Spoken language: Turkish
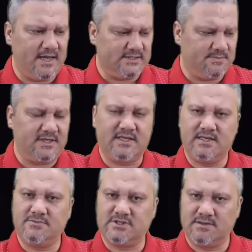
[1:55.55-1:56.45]
Her zaman
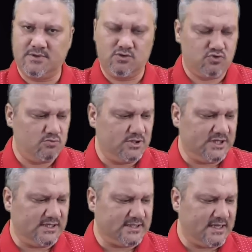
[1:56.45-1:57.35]
dediğimiz gibi
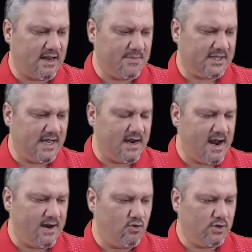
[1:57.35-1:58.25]
üzülmeyeceğiniz kadar
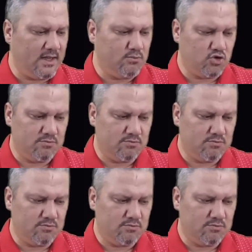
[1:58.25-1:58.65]
miktarlarla oynayın.